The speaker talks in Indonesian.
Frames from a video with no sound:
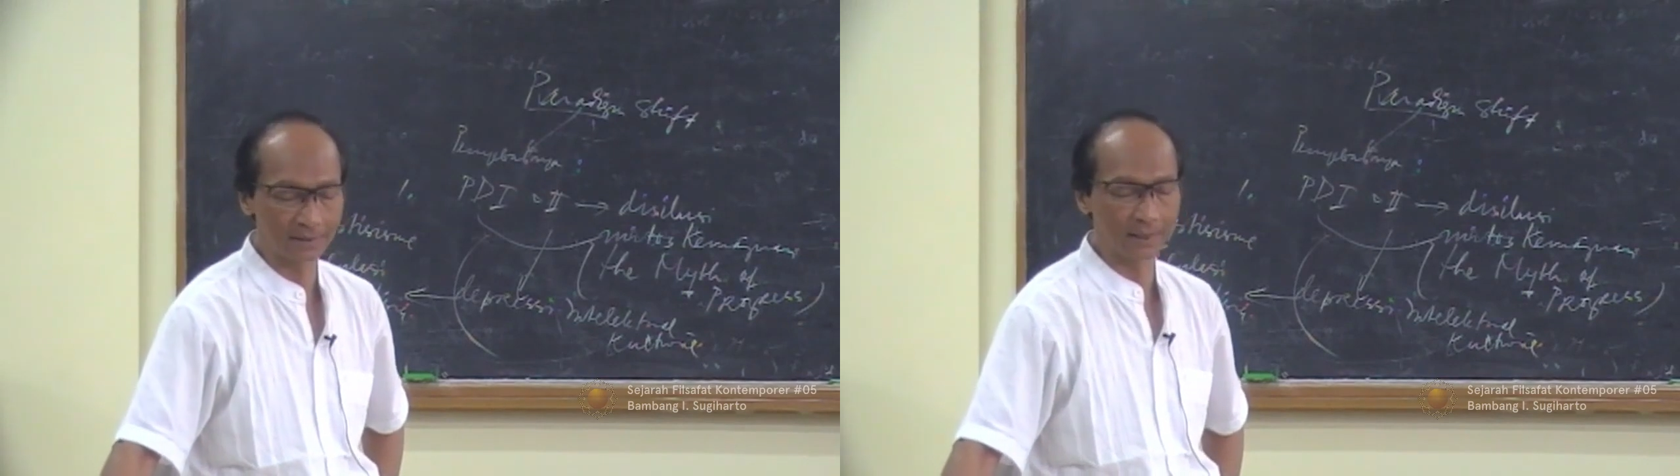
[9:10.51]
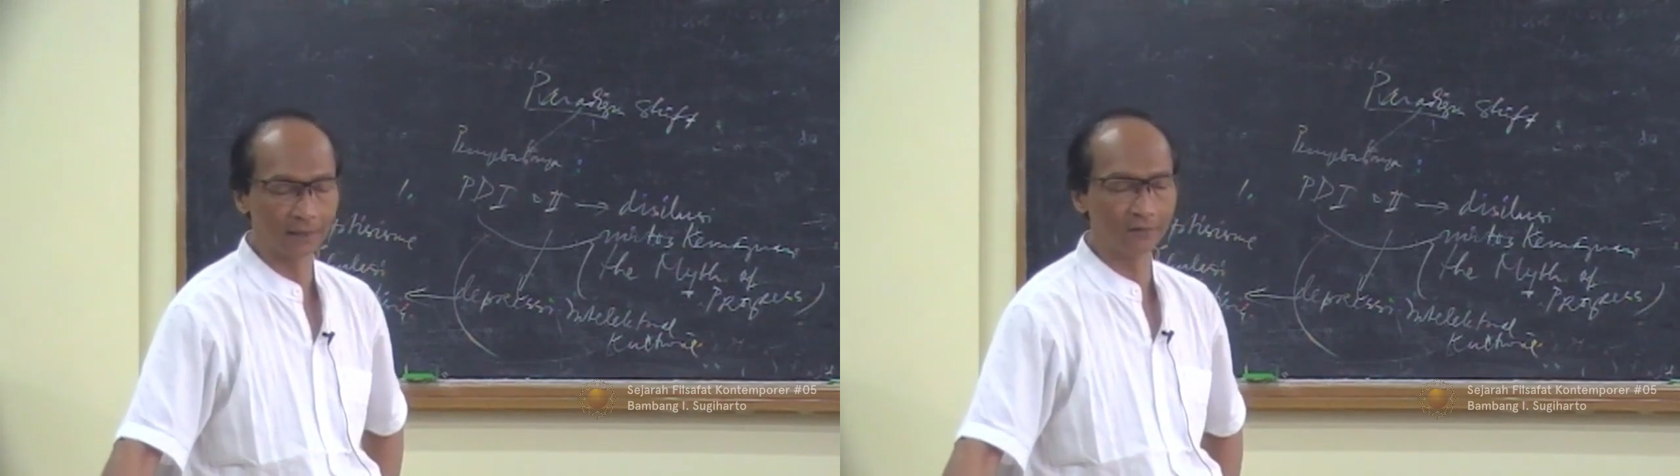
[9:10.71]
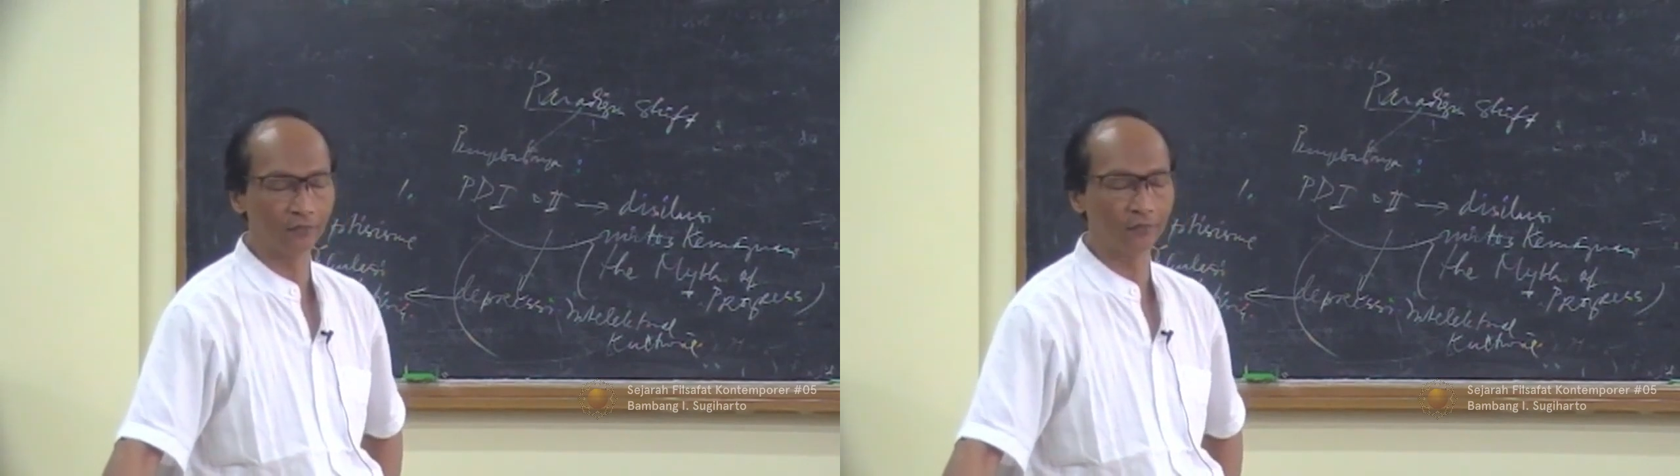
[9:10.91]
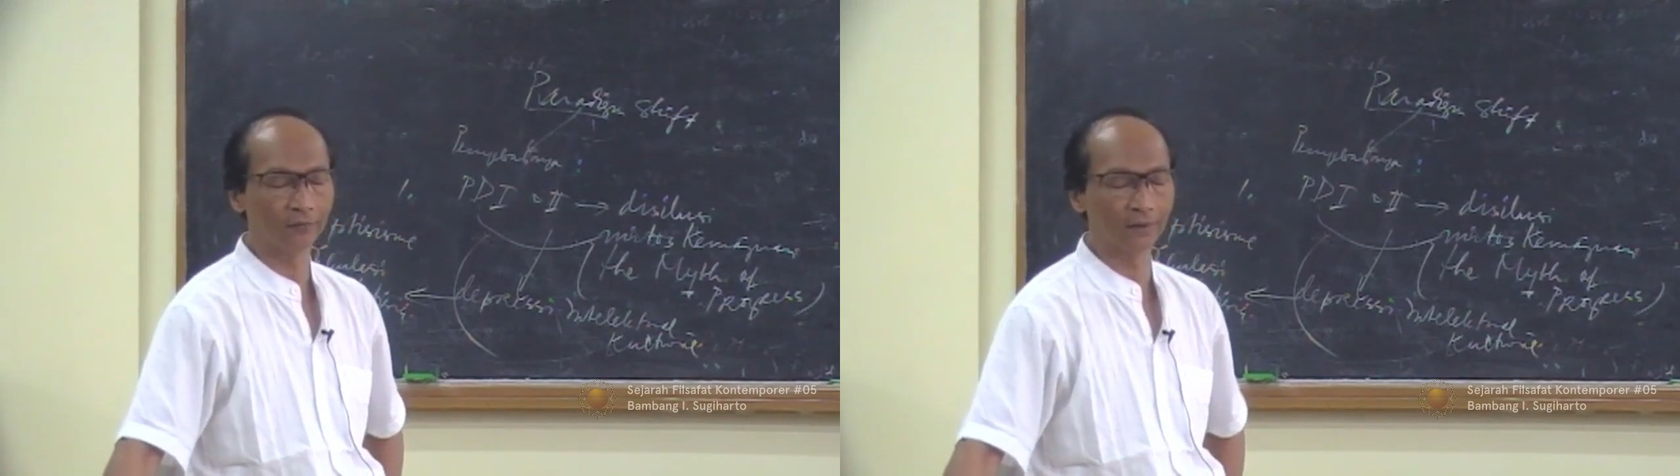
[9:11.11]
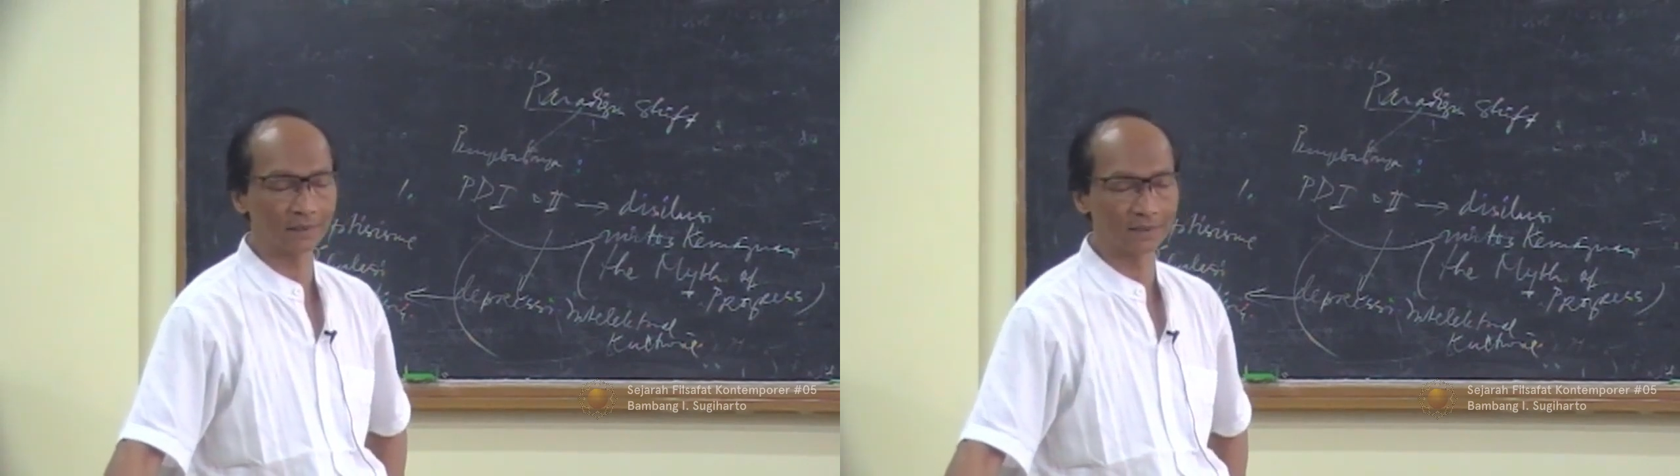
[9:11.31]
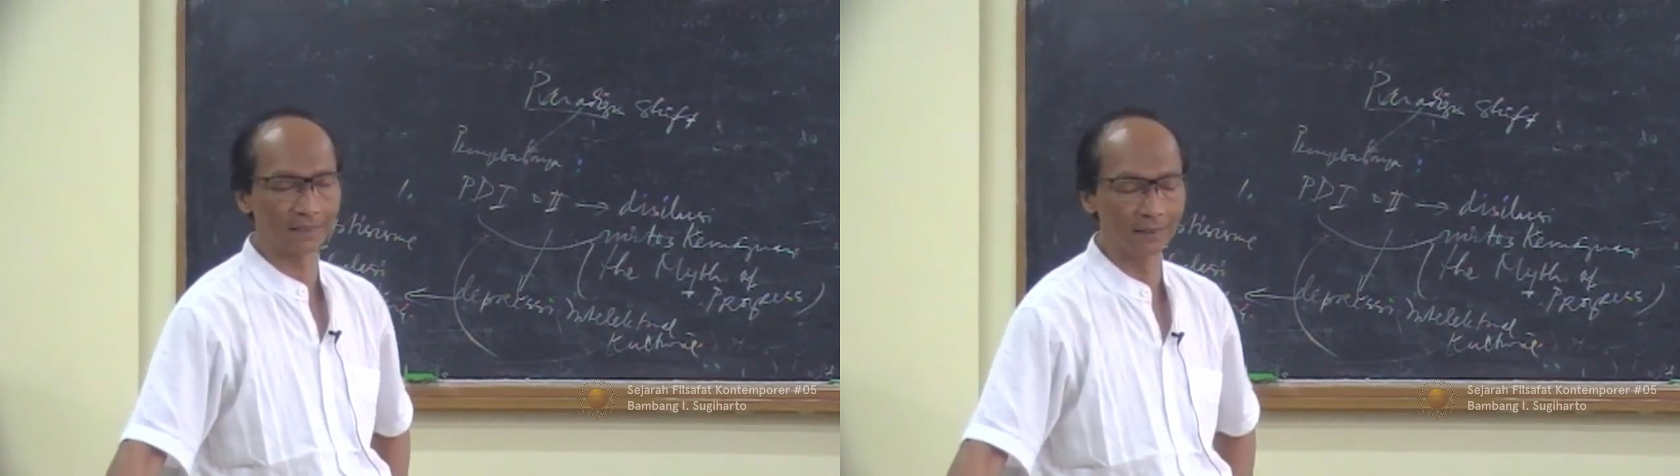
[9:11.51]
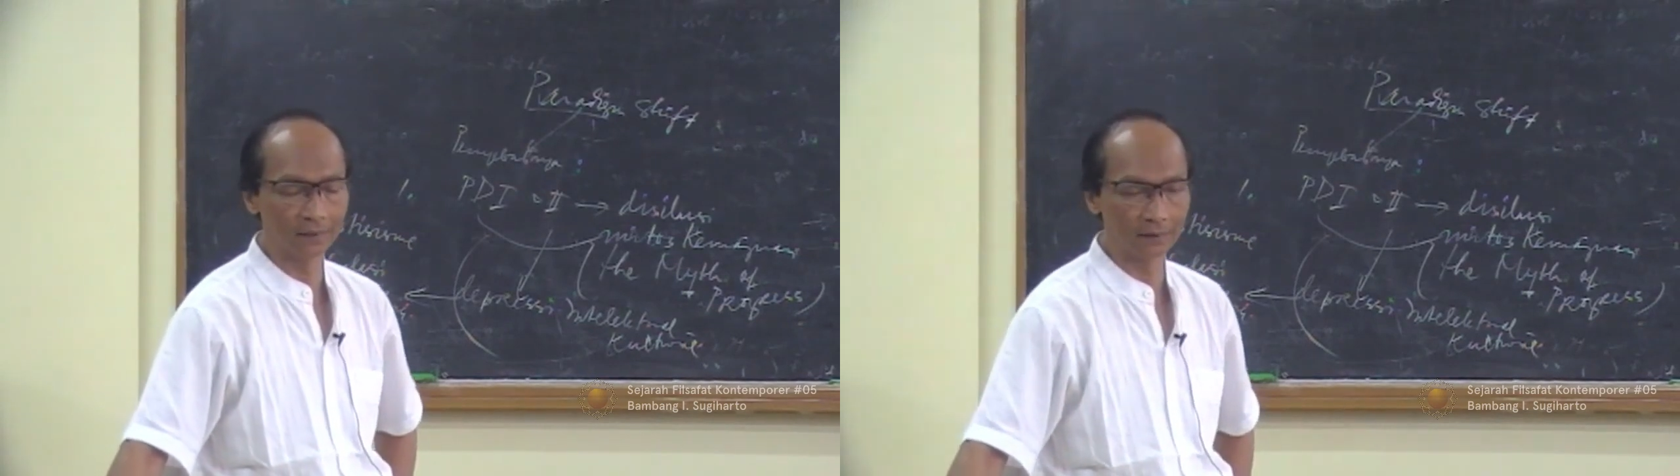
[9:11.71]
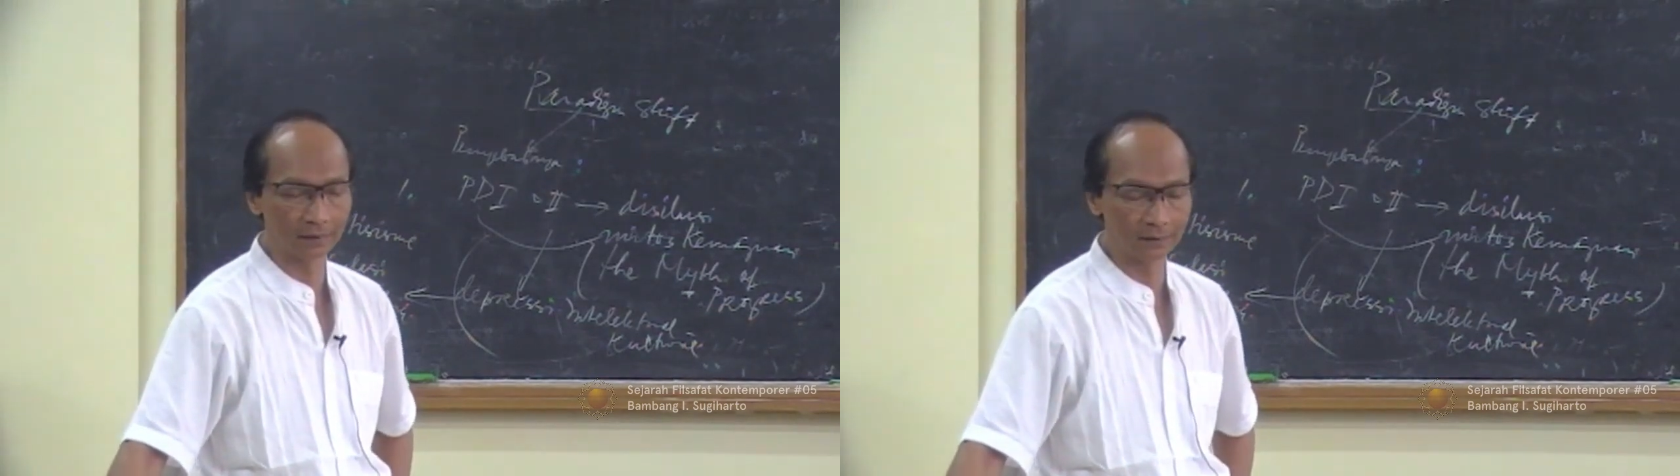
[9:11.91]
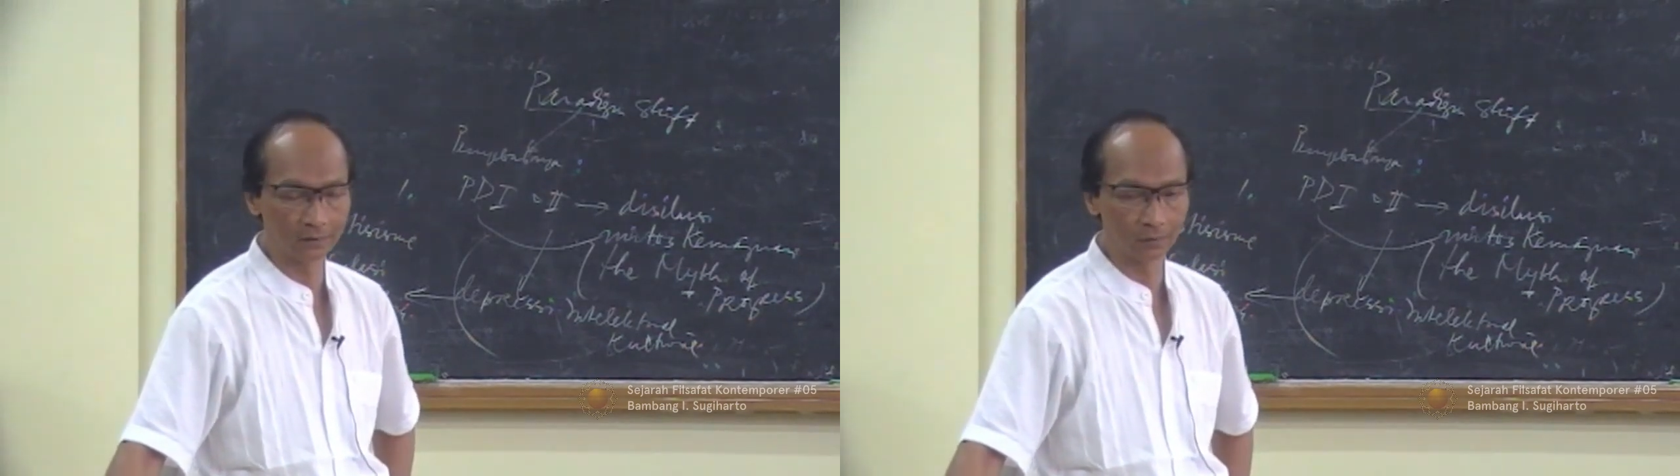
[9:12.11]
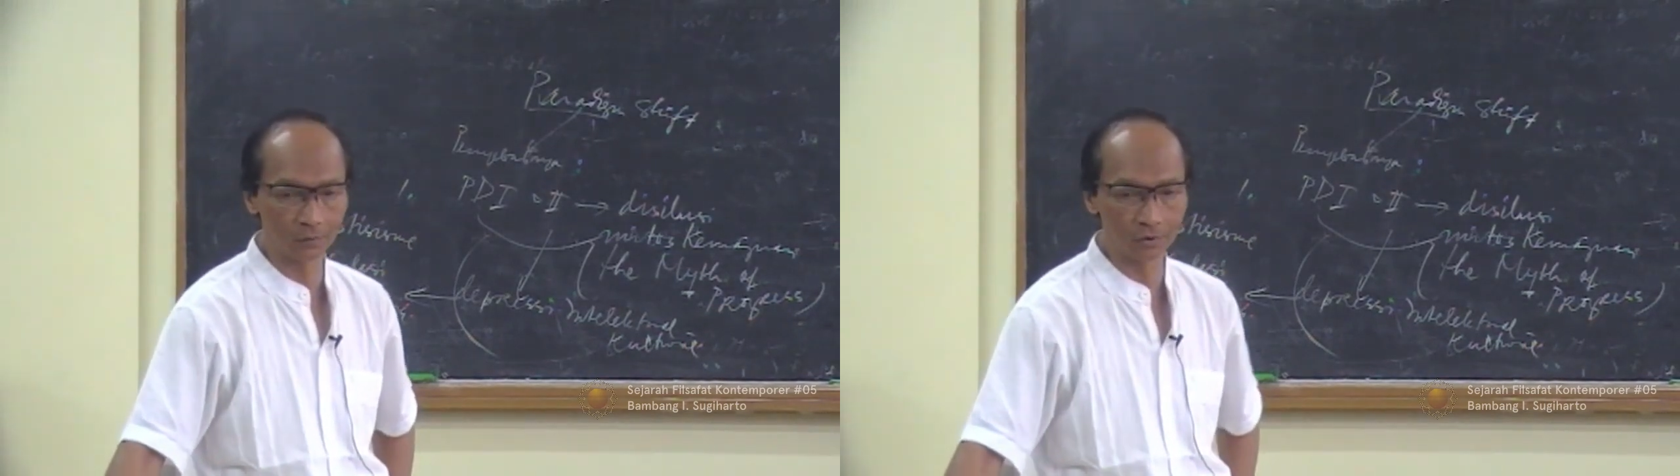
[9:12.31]
negatif atas Hegel
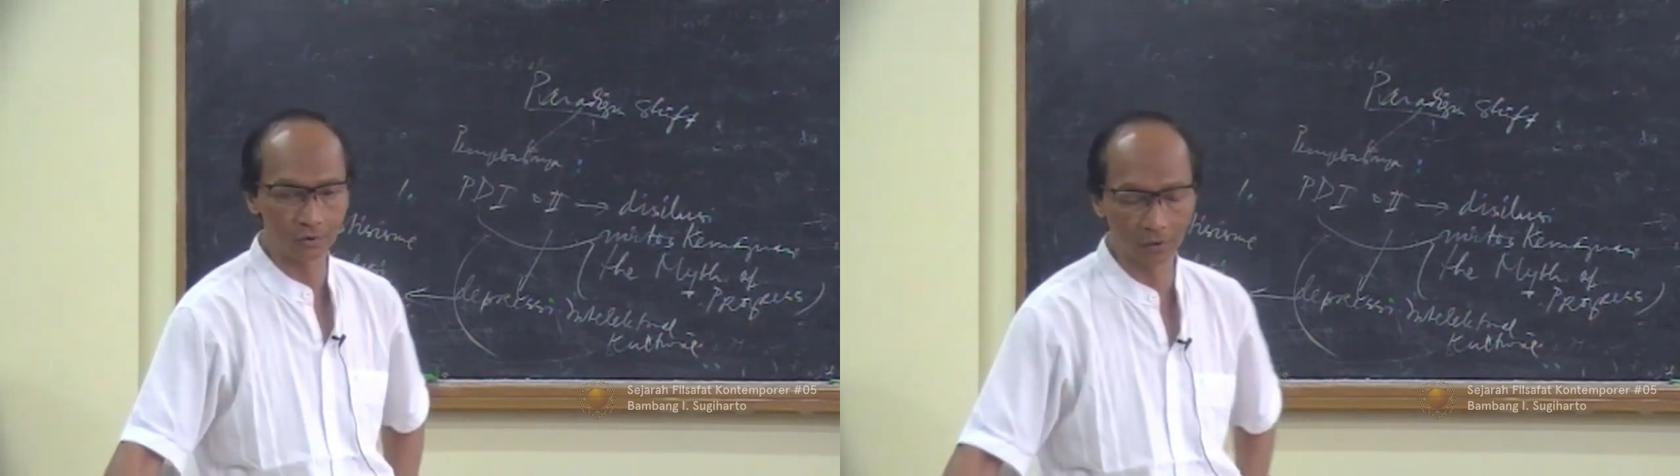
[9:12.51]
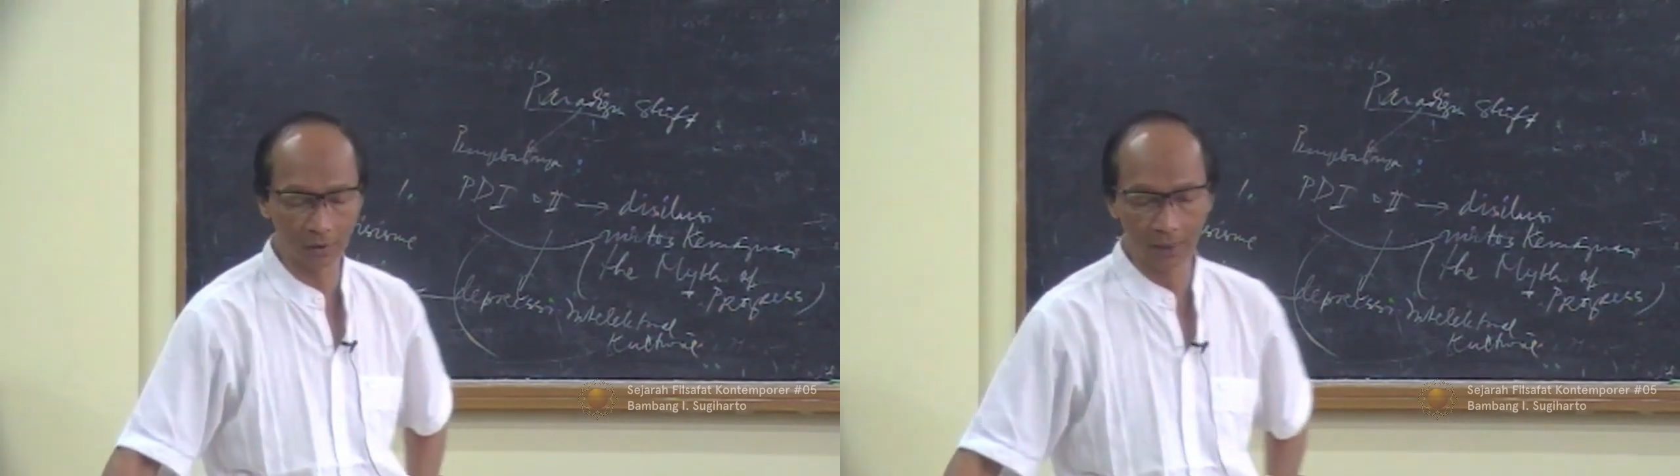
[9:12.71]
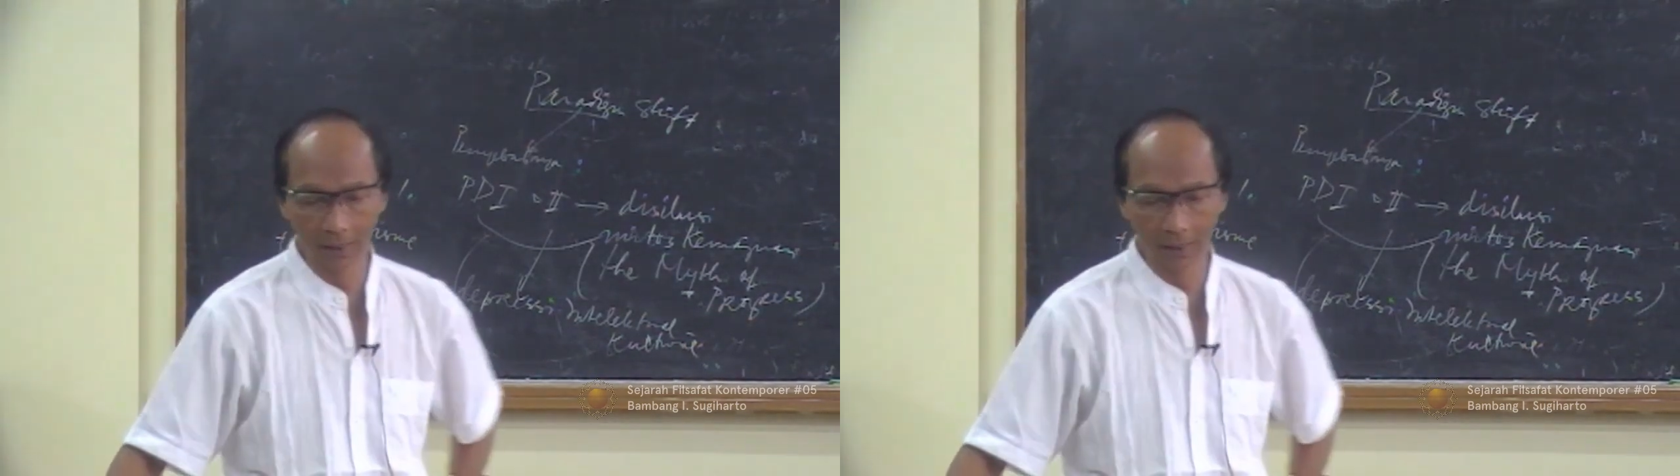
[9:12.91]
itu muncul